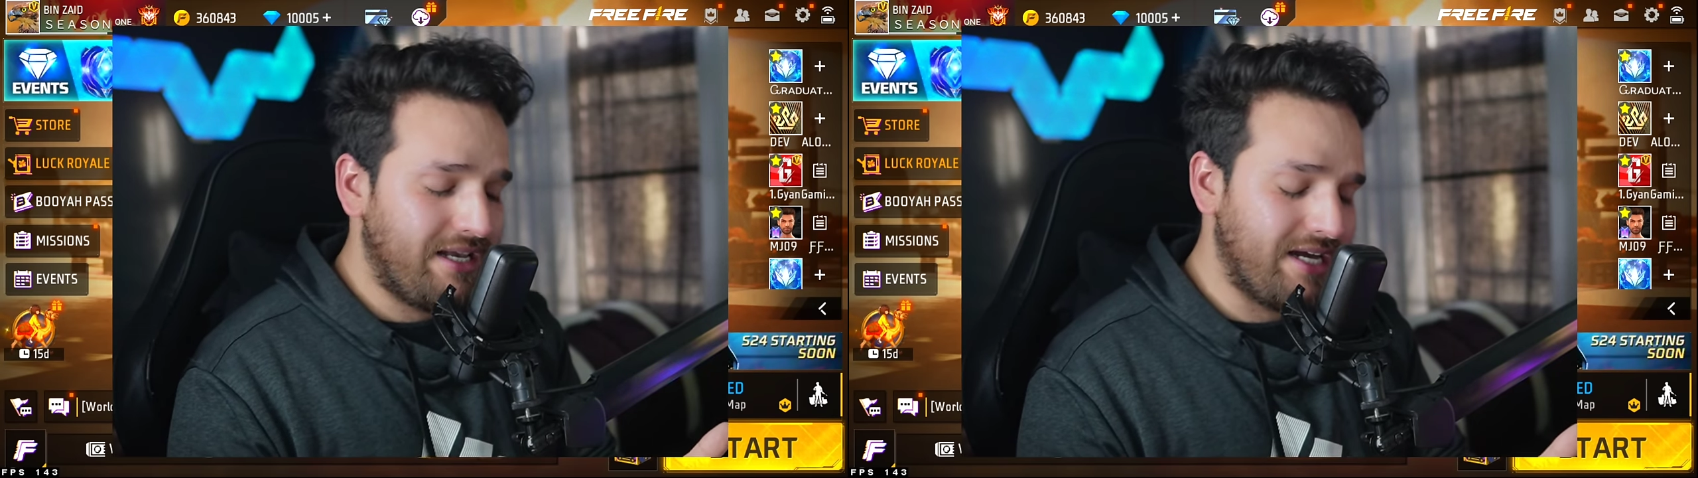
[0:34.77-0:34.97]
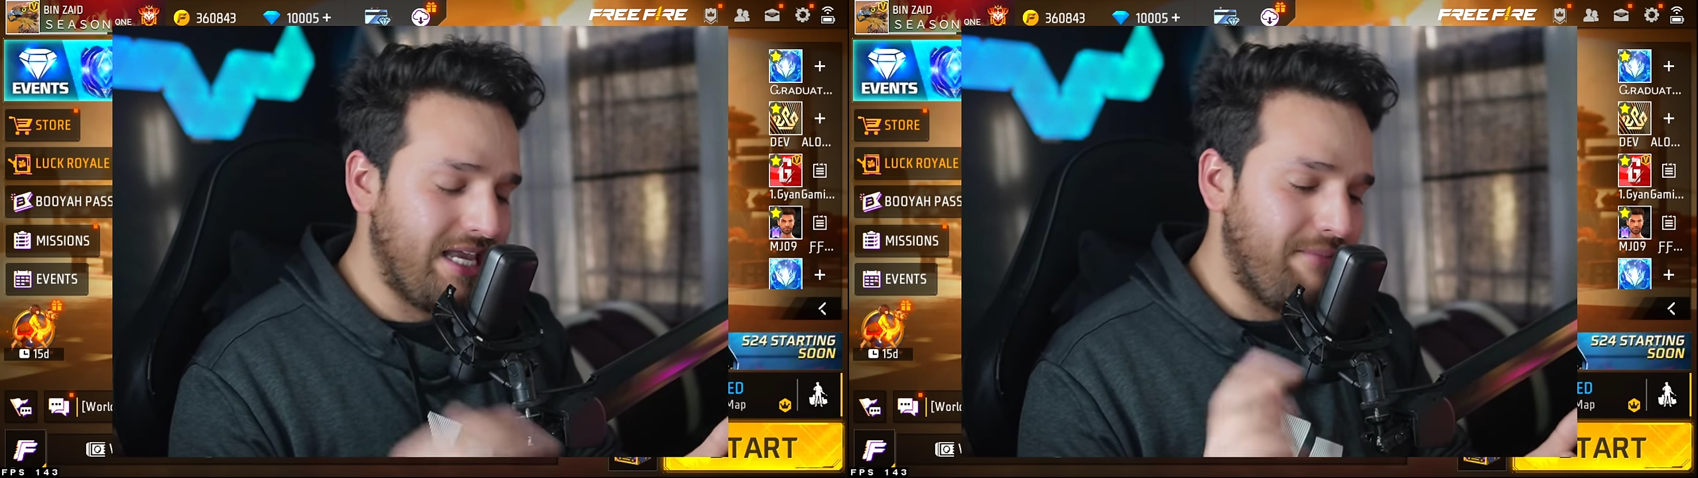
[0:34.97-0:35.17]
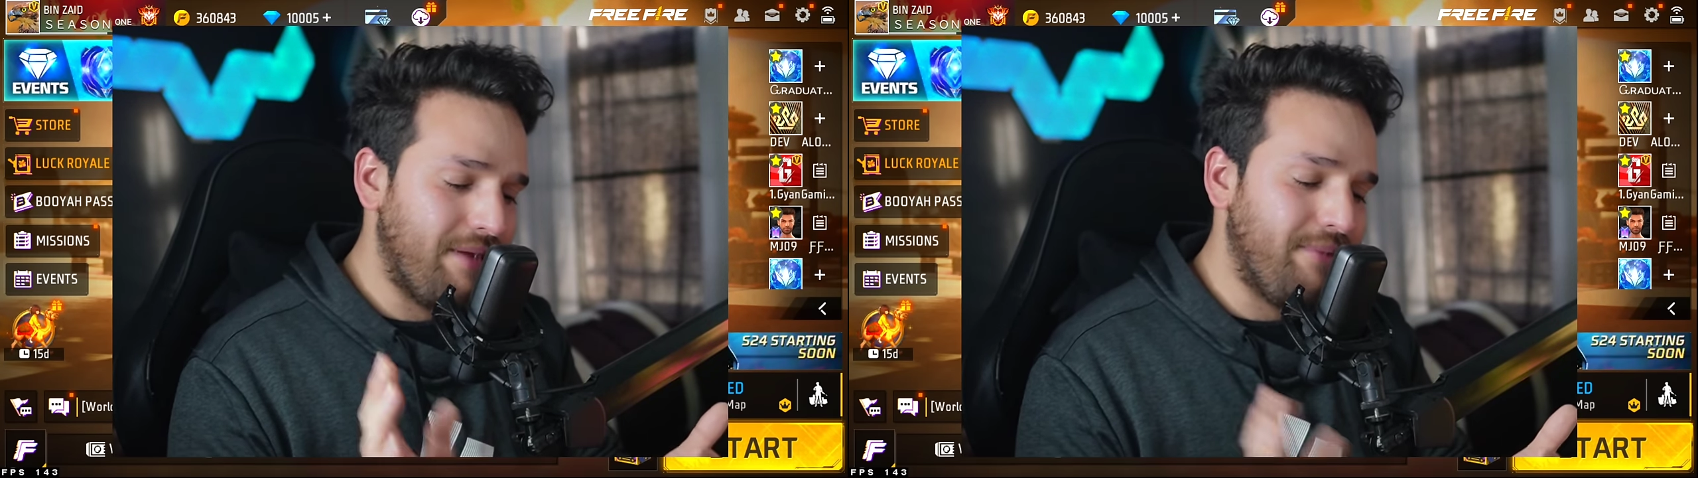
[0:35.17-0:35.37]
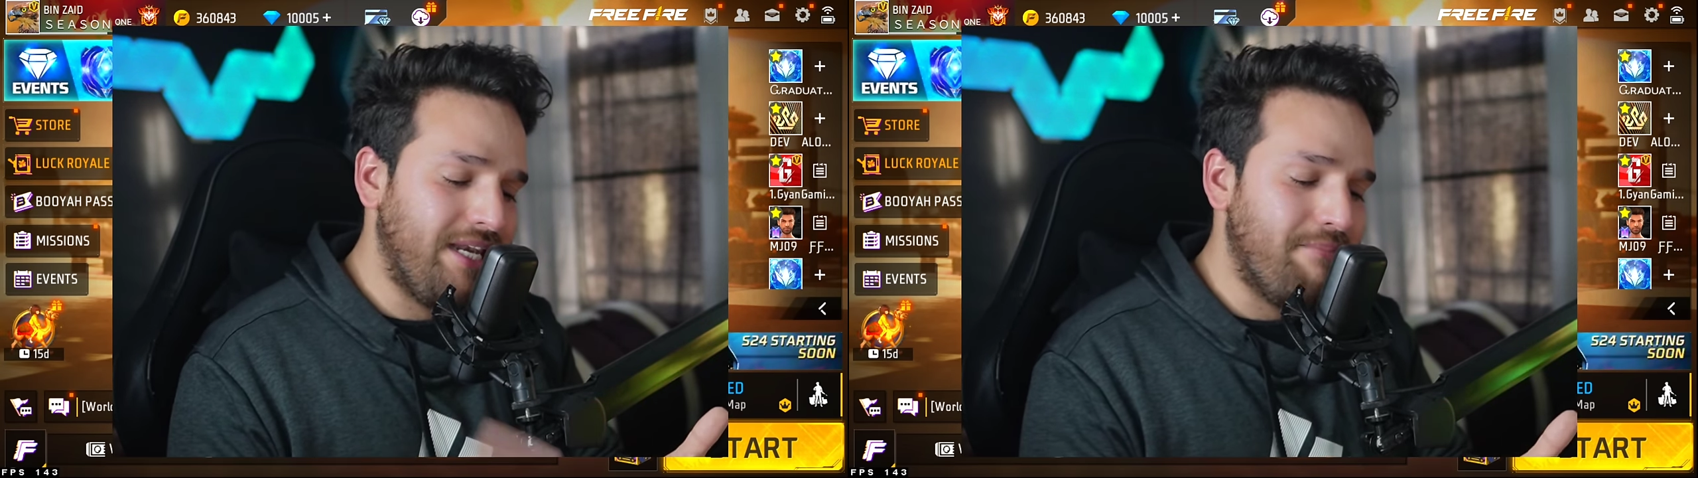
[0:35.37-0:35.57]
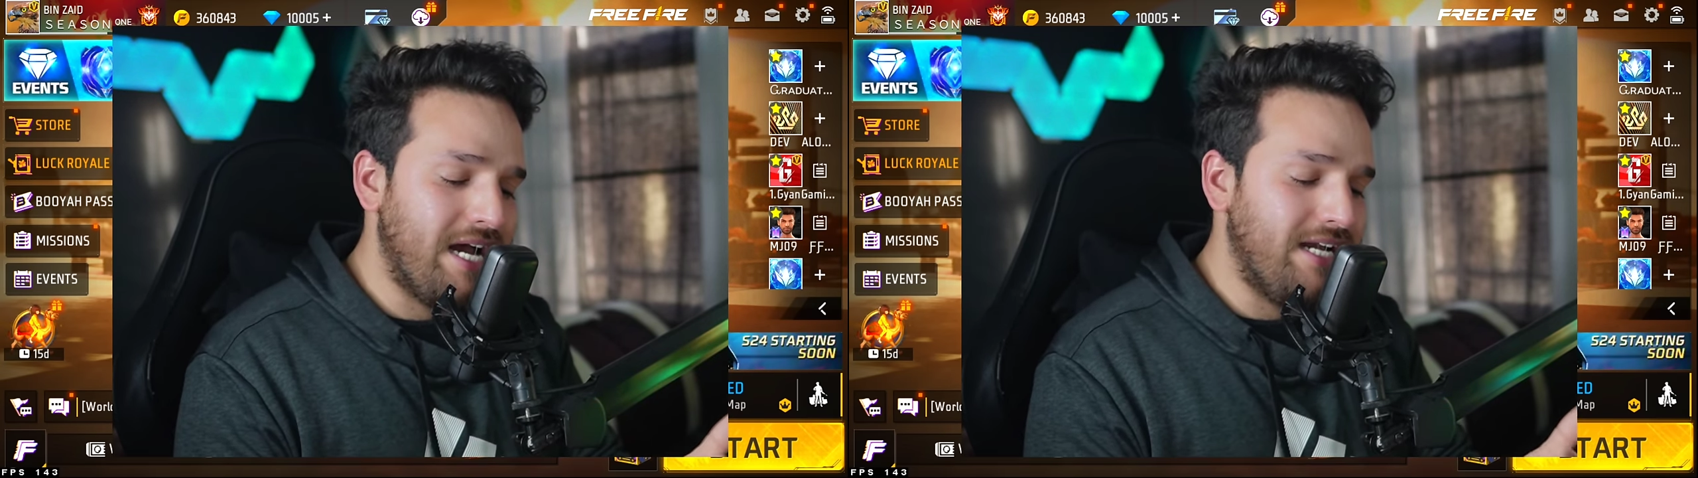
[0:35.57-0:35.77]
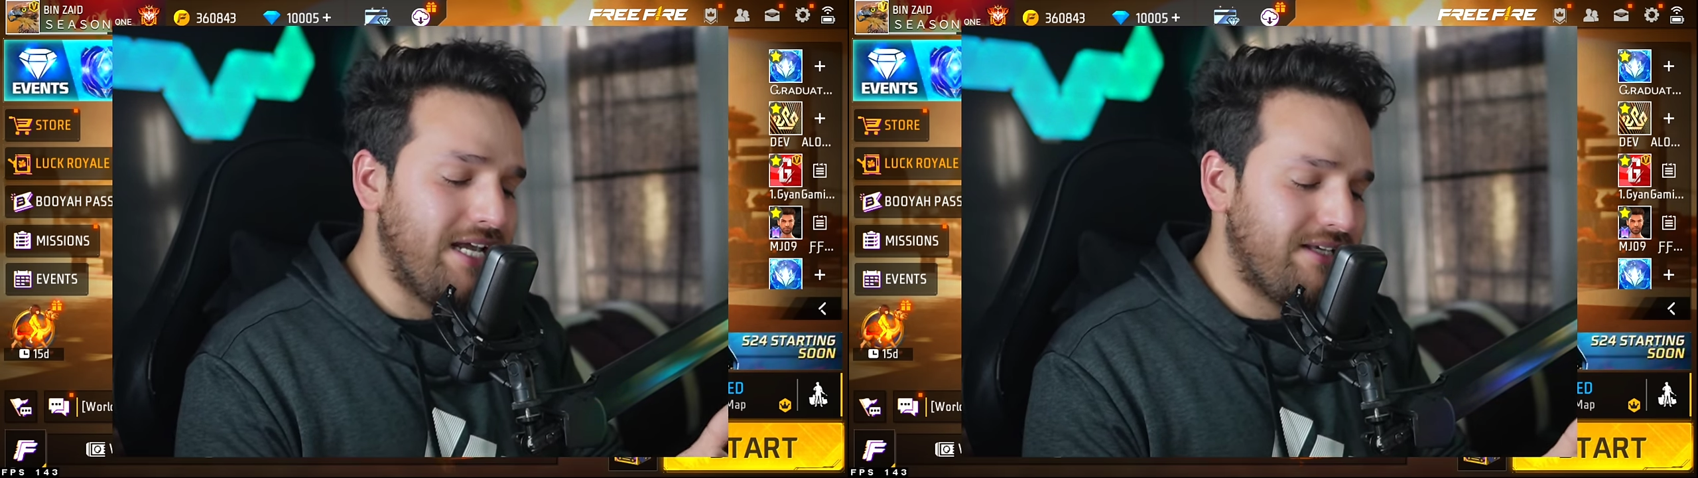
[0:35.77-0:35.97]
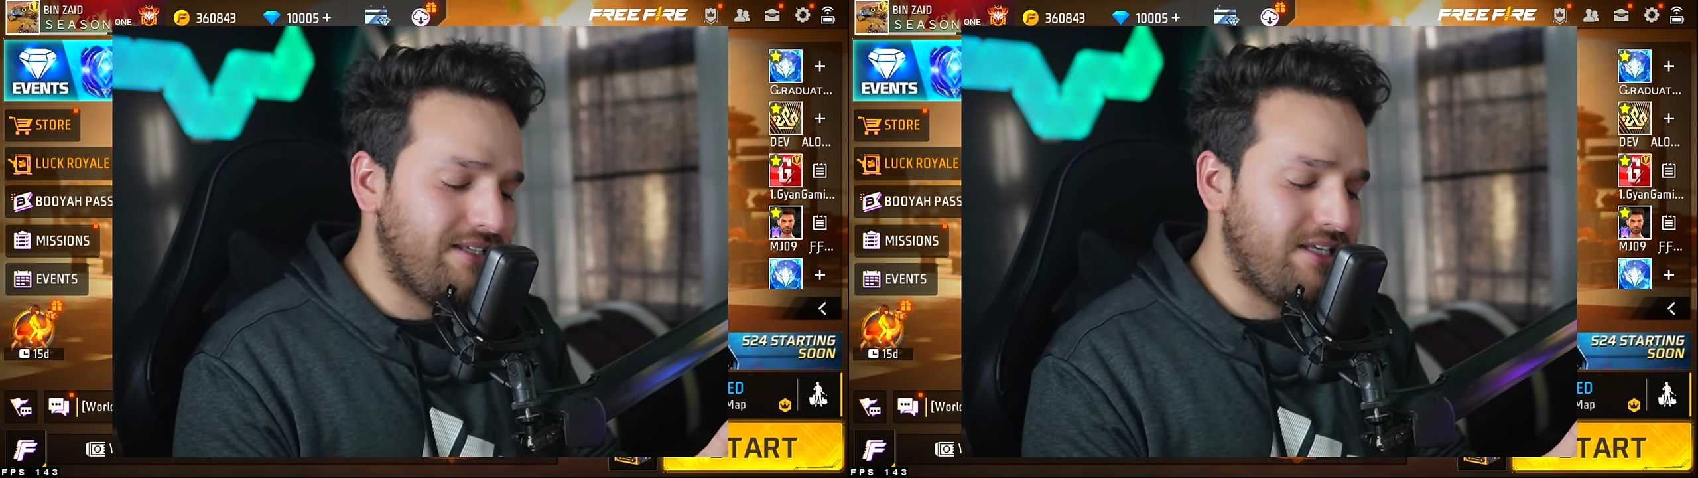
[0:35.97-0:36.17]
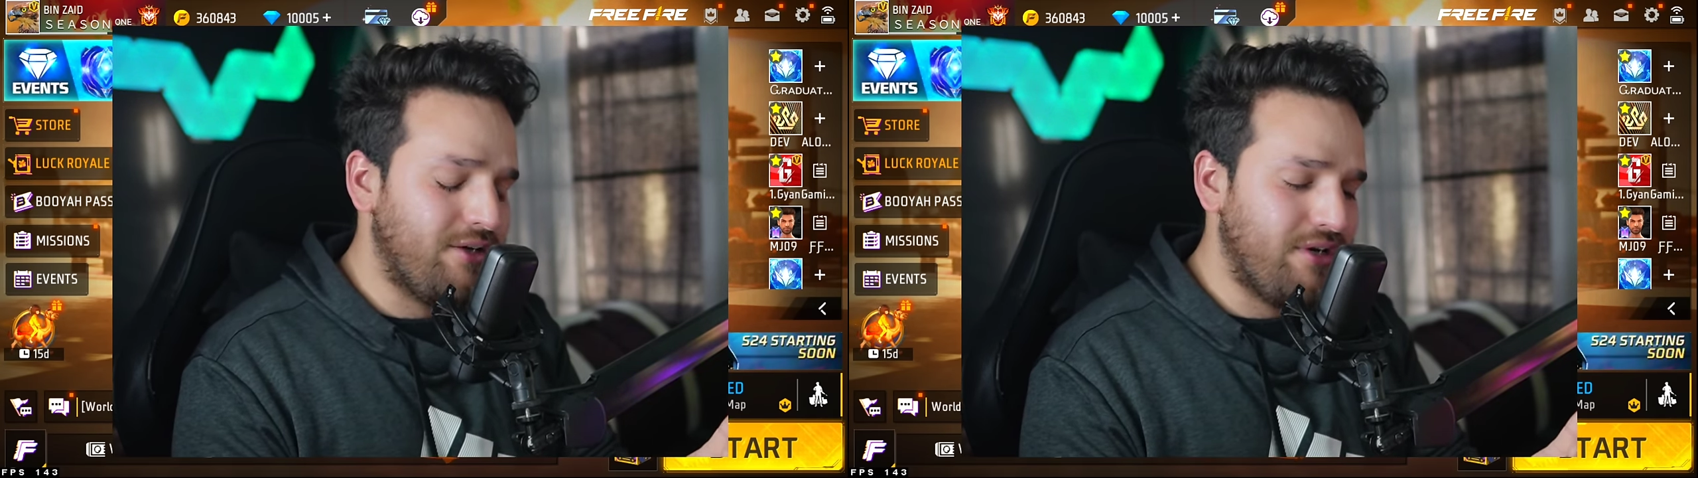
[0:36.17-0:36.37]
कहीं पे भी नहीं बांटा
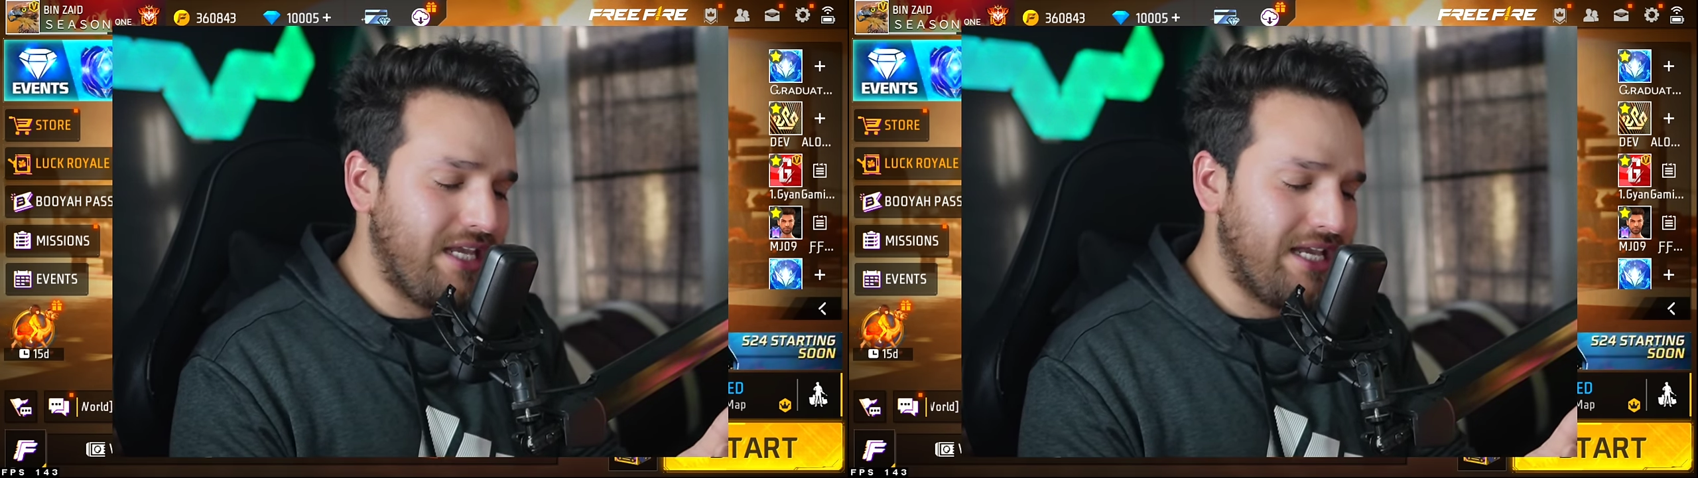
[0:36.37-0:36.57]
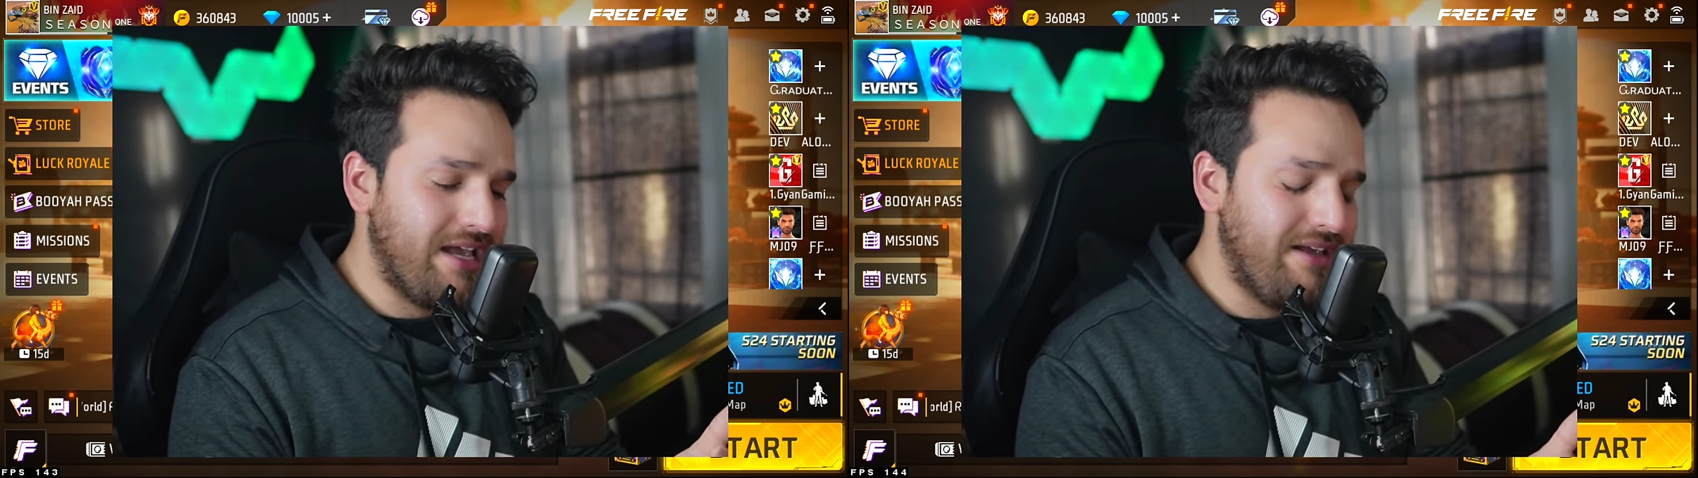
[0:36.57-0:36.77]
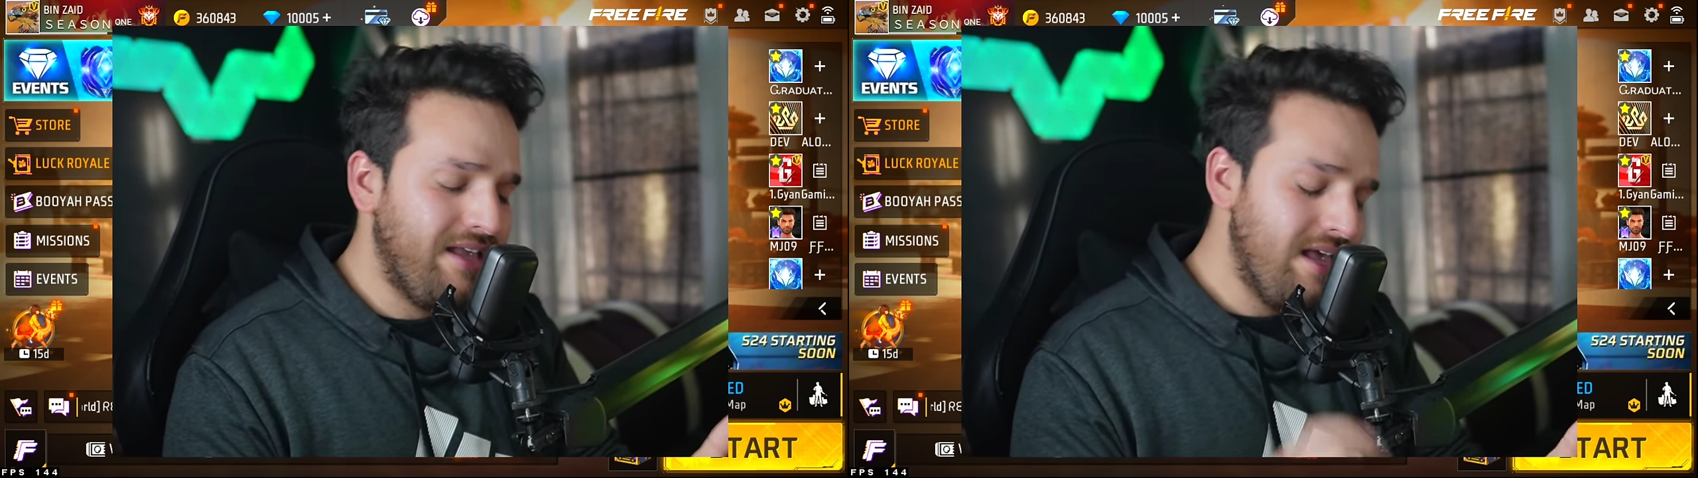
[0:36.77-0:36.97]
किसी को ठीक है